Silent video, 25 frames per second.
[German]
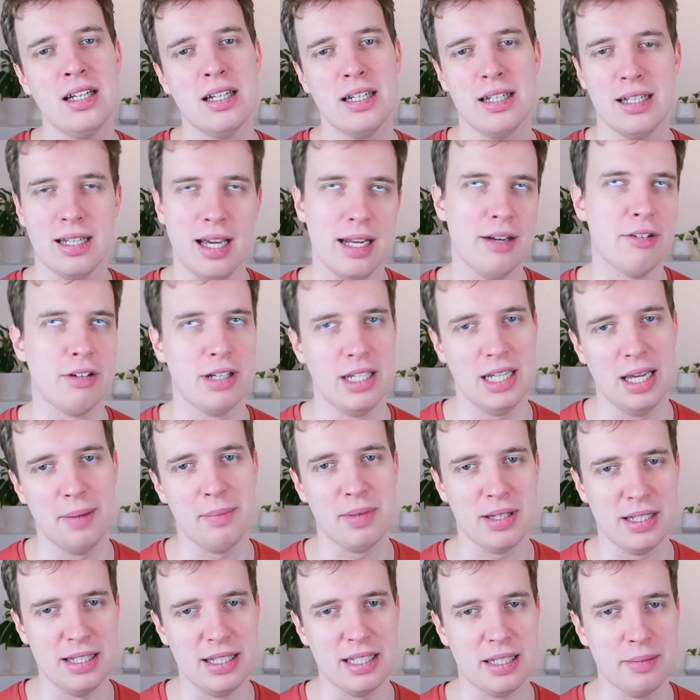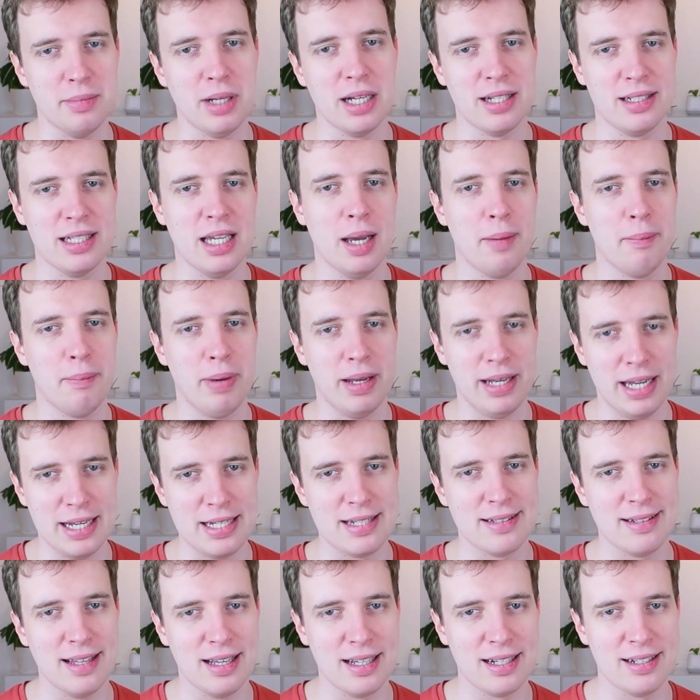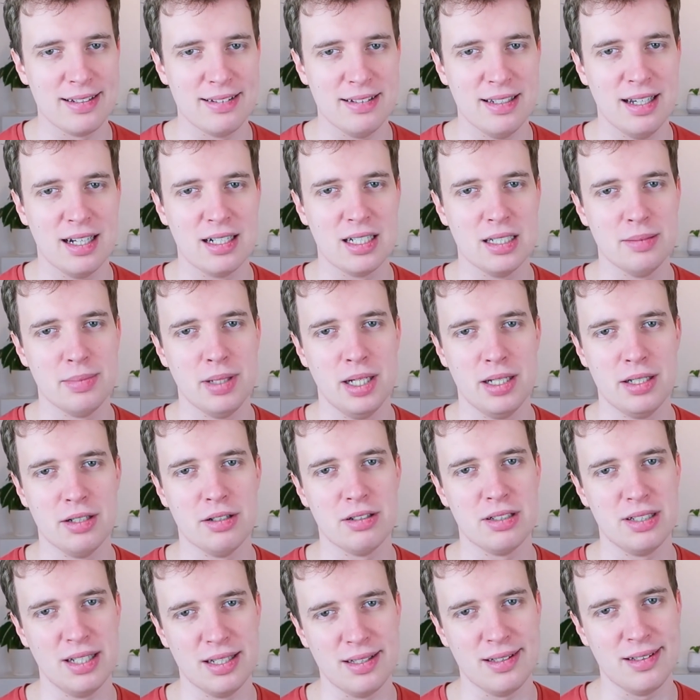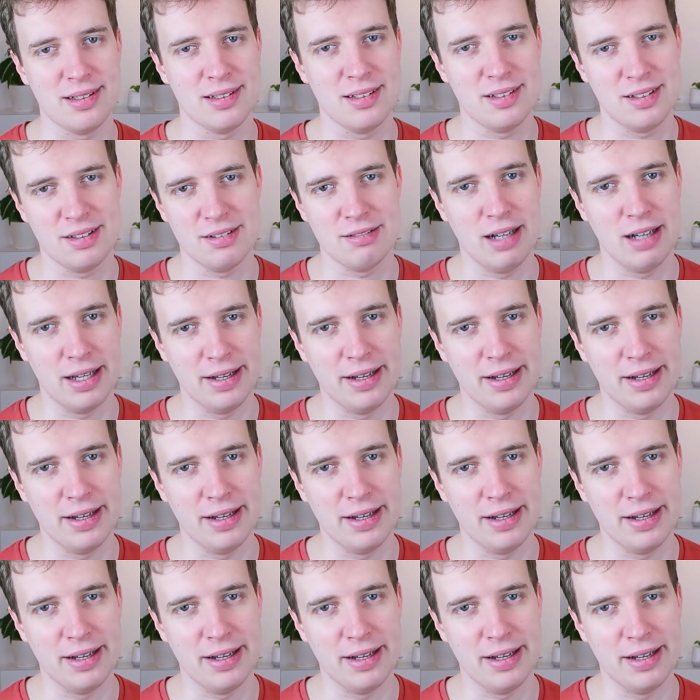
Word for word: Nein, okay, haben sie nicht gemacht. Die haben ein paar nette Sachen gesagt, aber halt auch das zu